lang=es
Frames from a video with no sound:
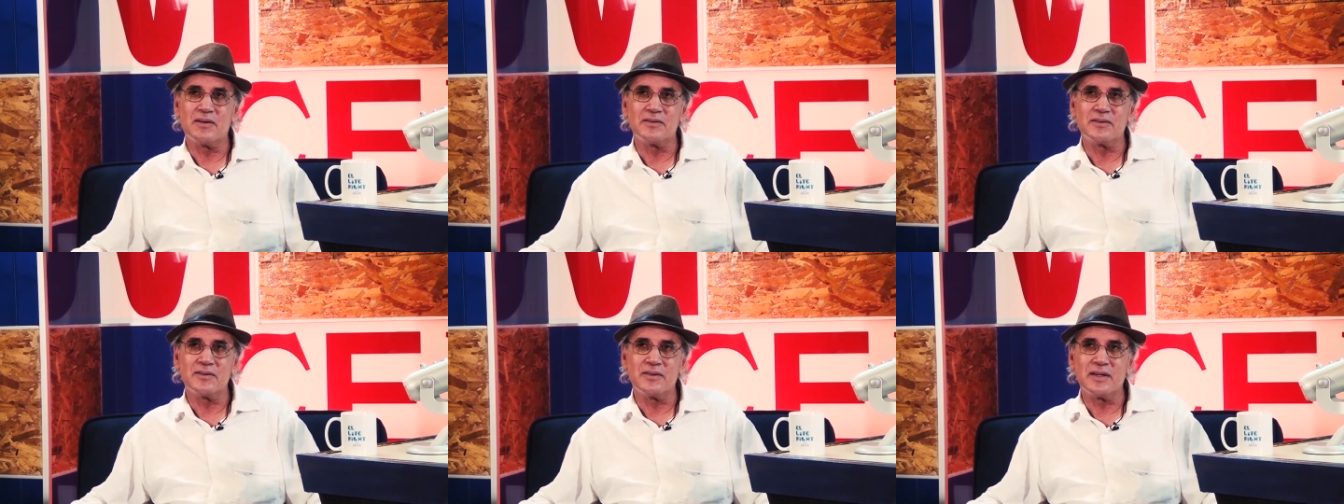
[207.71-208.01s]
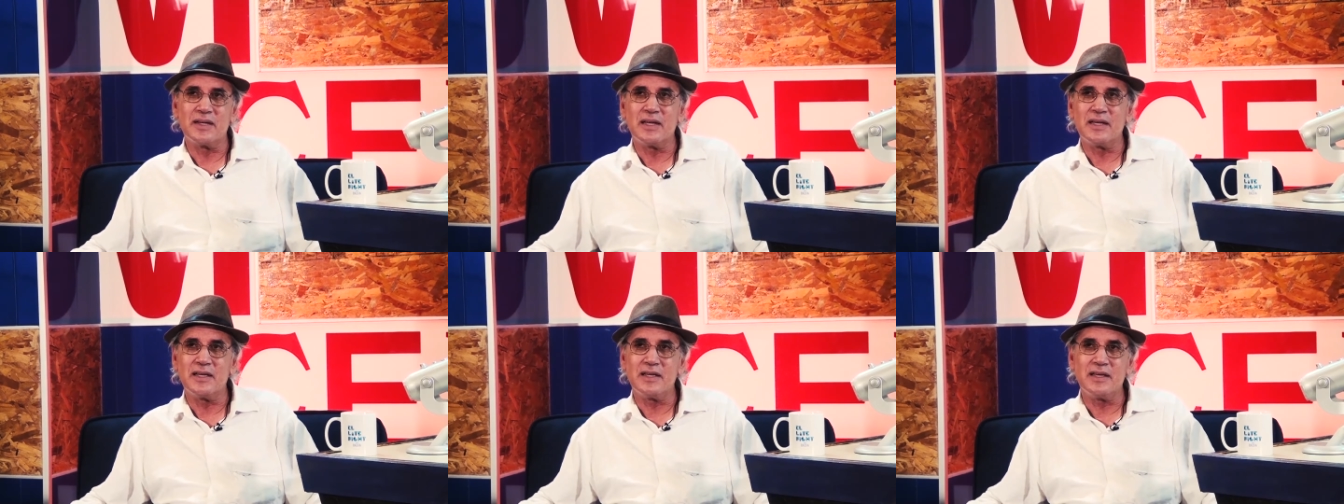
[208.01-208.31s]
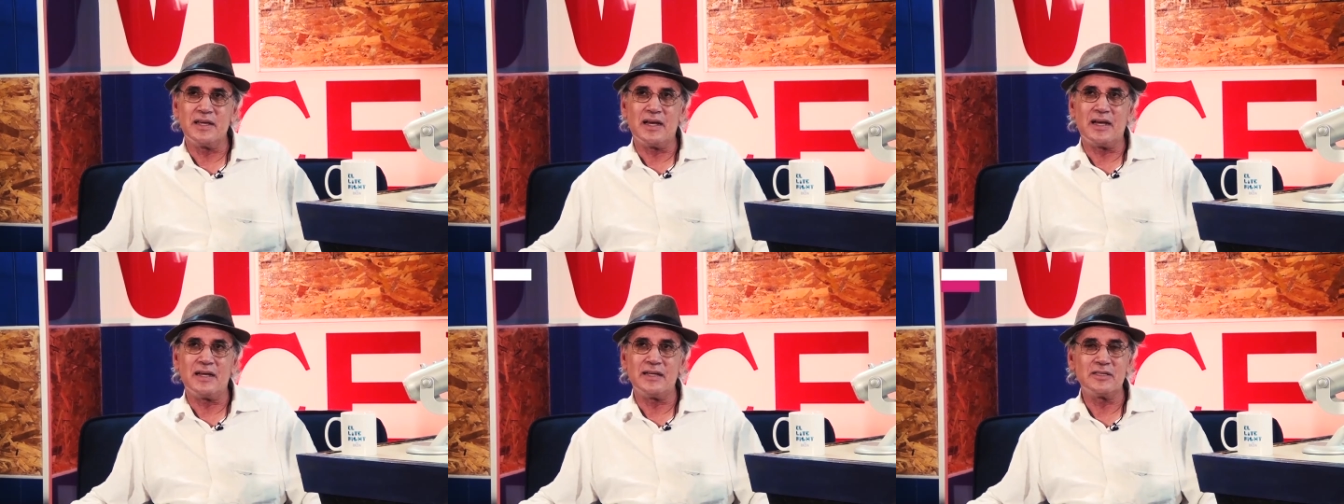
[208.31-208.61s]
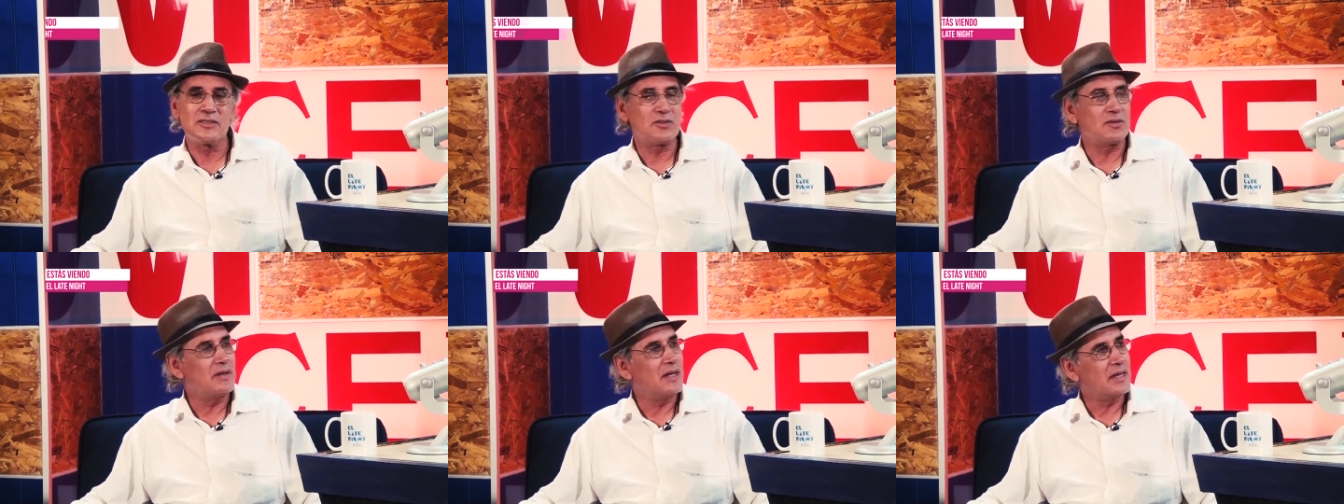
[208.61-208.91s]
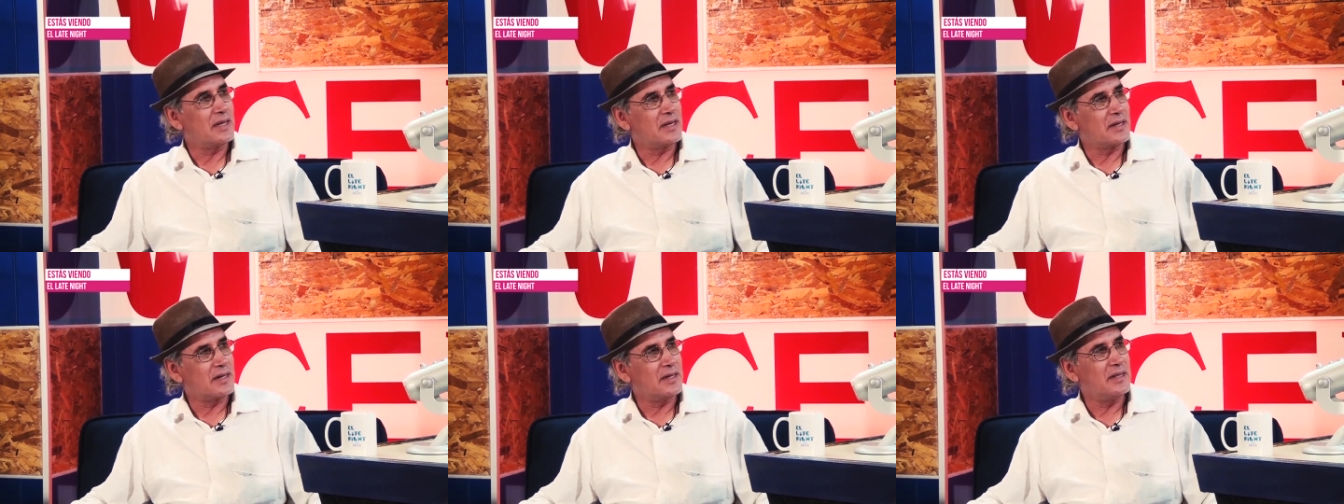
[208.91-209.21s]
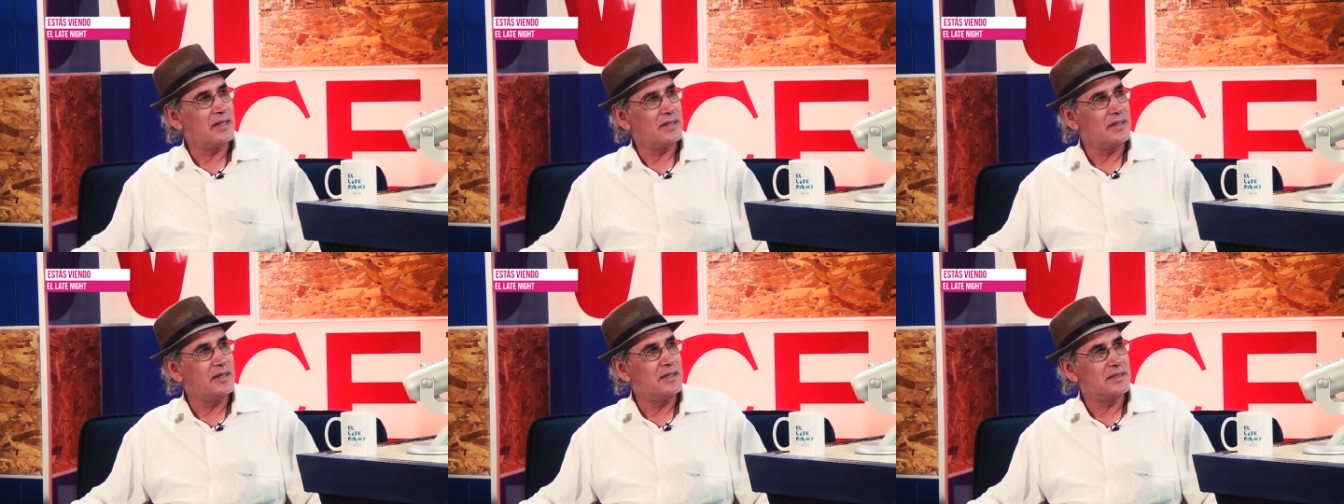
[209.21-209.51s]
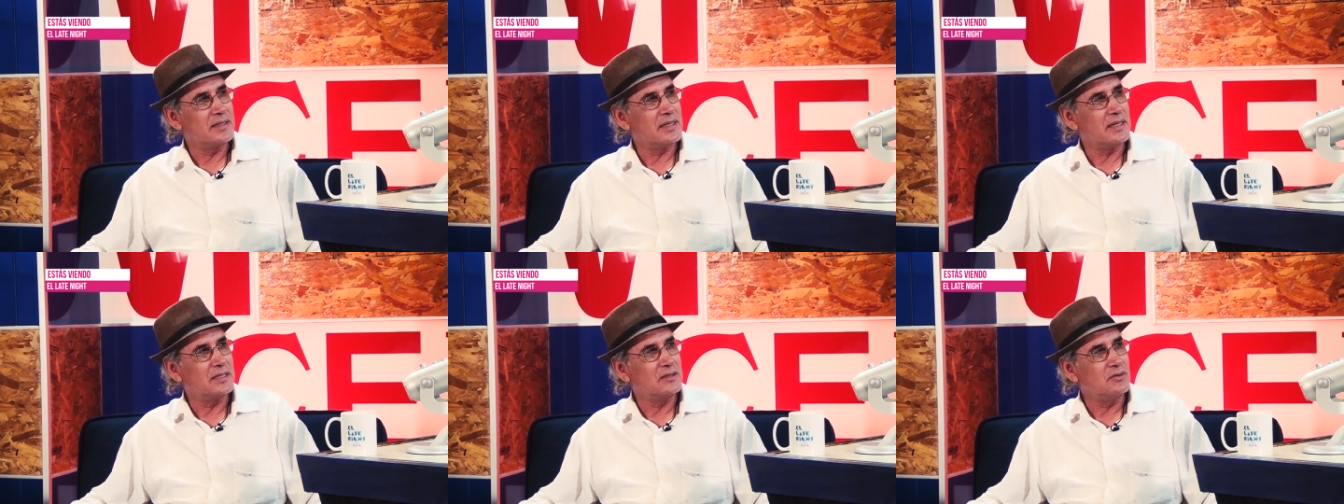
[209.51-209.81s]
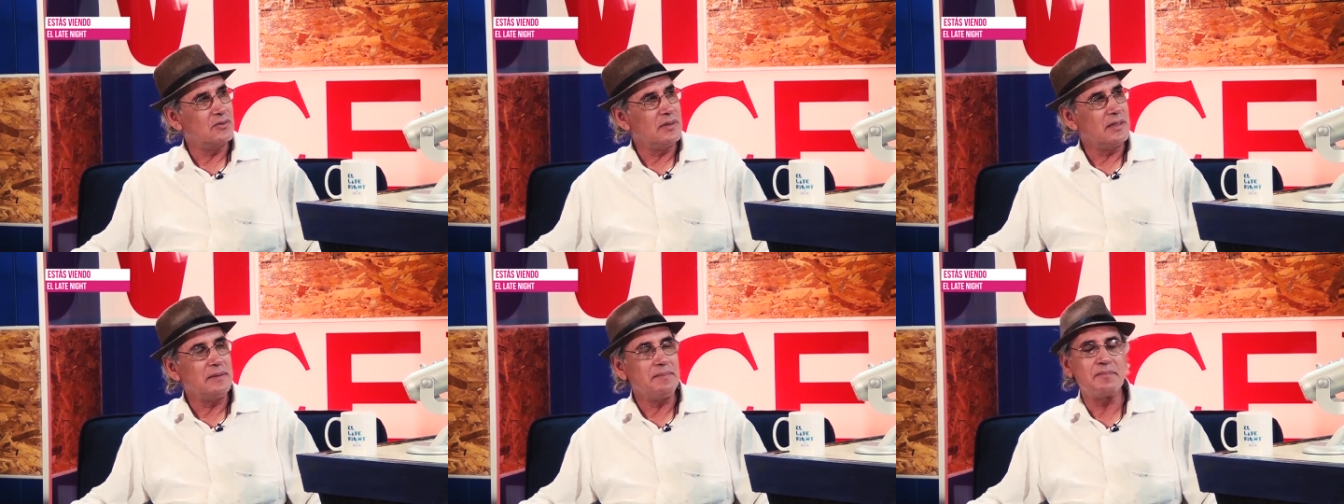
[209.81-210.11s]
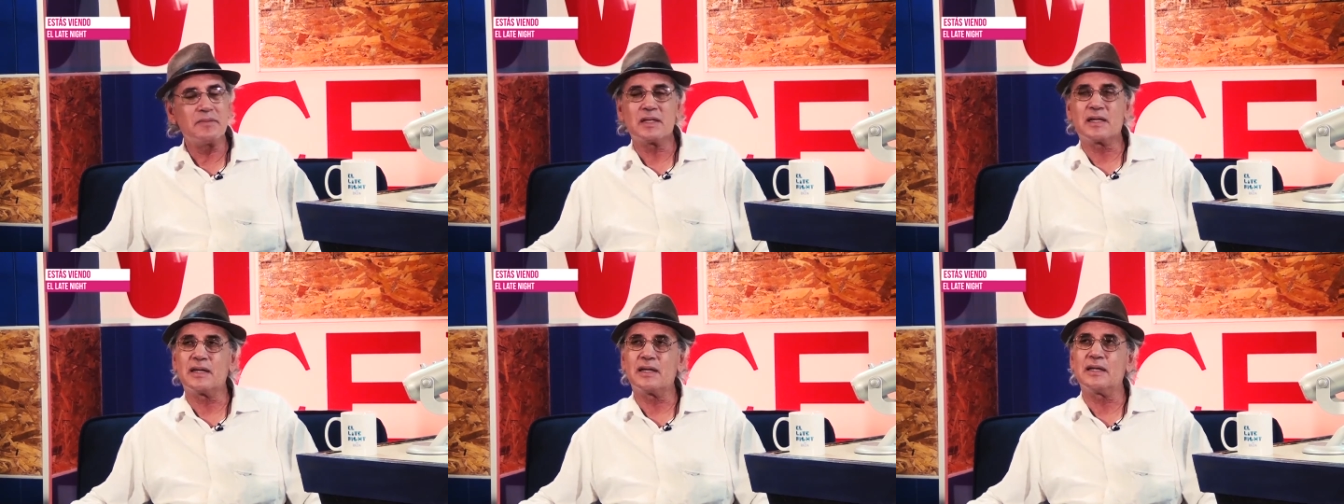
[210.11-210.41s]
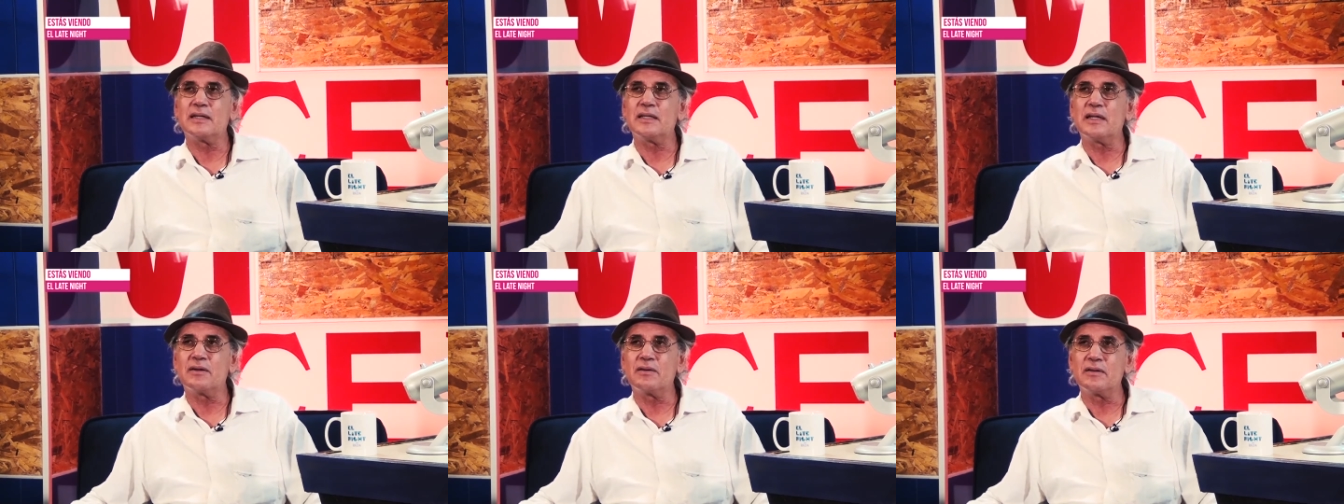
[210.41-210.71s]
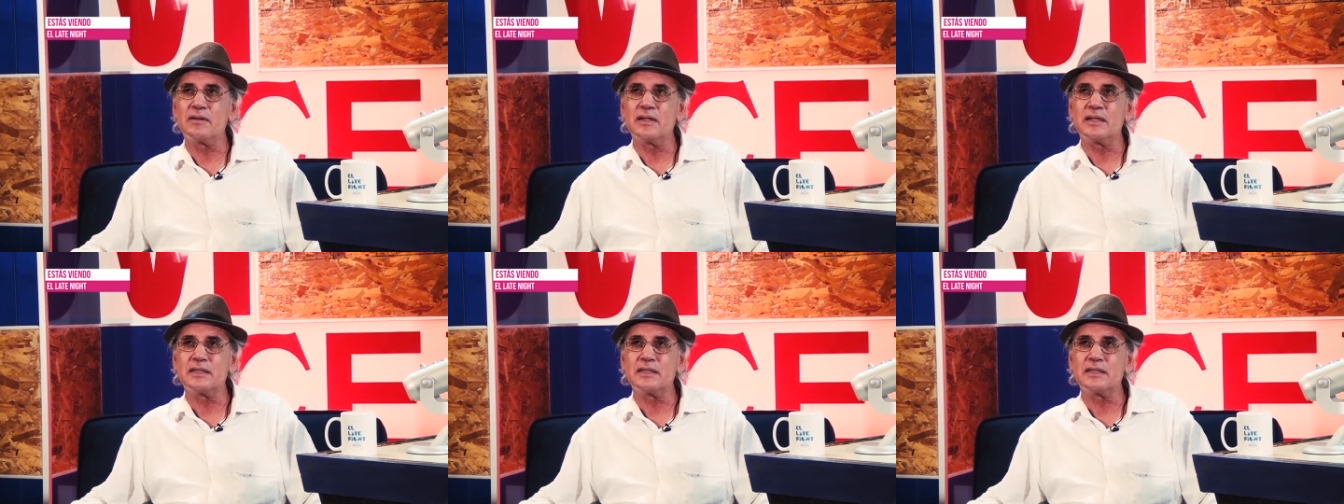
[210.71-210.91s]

cuando ella hizo la carrera de literatura, que,